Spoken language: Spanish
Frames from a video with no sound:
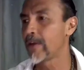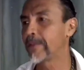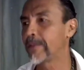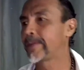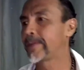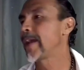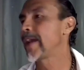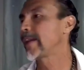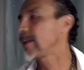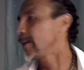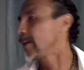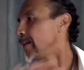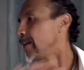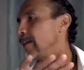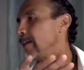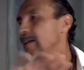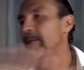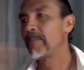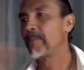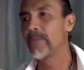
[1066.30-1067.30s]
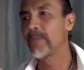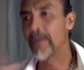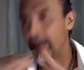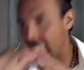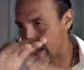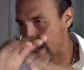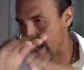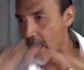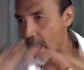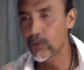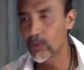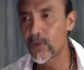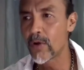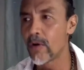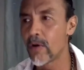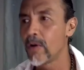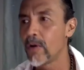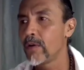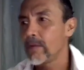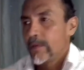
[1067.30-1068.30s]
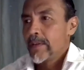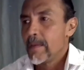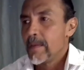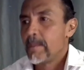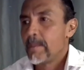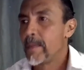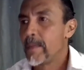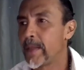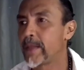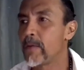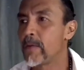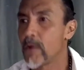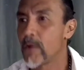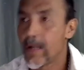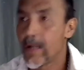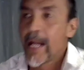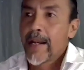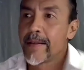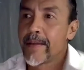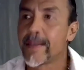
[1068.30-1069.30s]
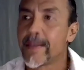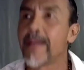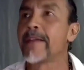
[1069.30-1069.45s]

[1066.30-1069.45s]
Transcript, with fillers: de estar neutro, simplemente, bueno, la gente